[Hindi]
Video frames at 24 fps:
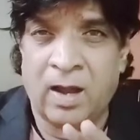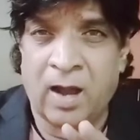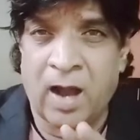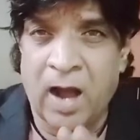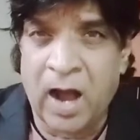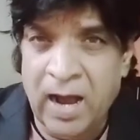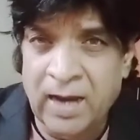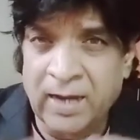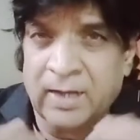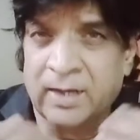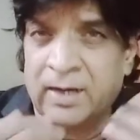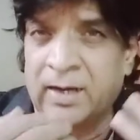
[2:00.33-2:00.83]

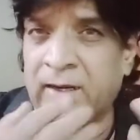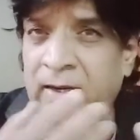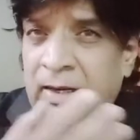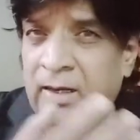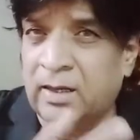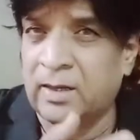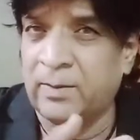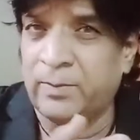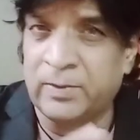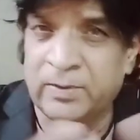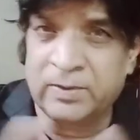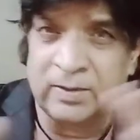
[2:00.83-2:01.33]
आकर अनिल
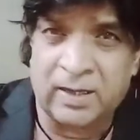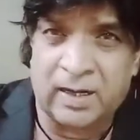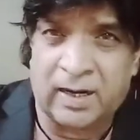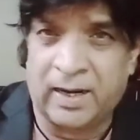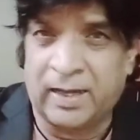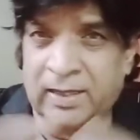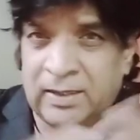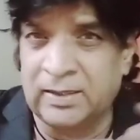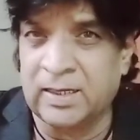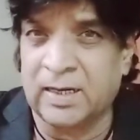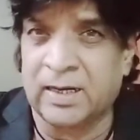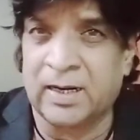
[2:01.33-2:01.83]
कपूर से
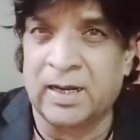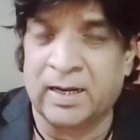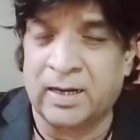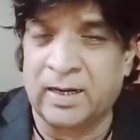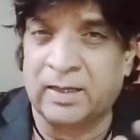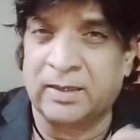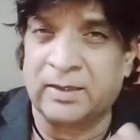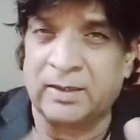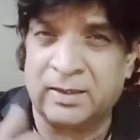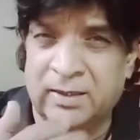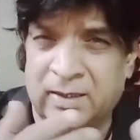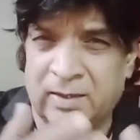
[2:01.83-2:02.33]
लड़ाई झगड़ा
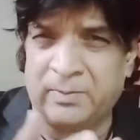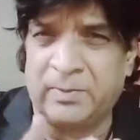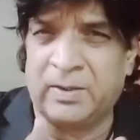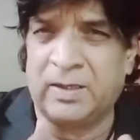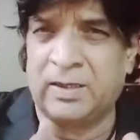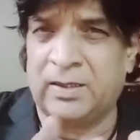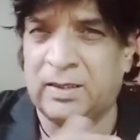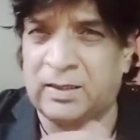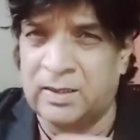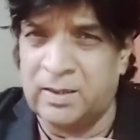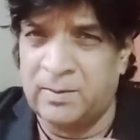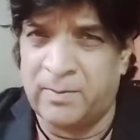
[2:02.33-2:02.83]
करते हैं
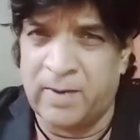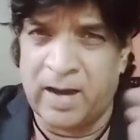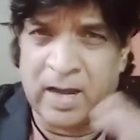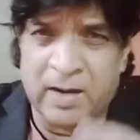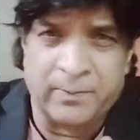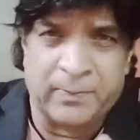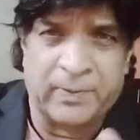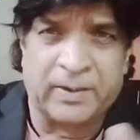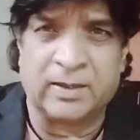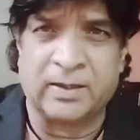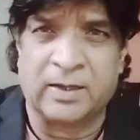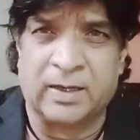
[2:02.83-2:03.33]
धमकी देते हैं
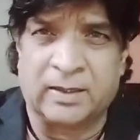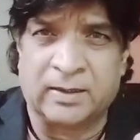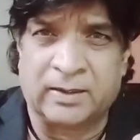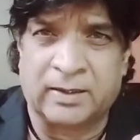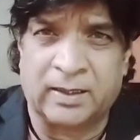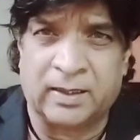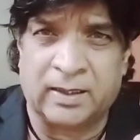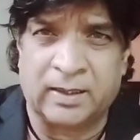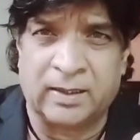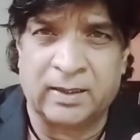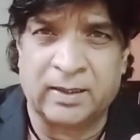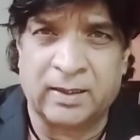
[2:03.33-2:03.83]
मारपीट करते
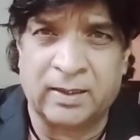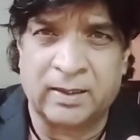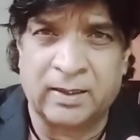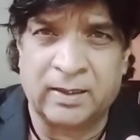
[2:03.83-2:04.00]
हैं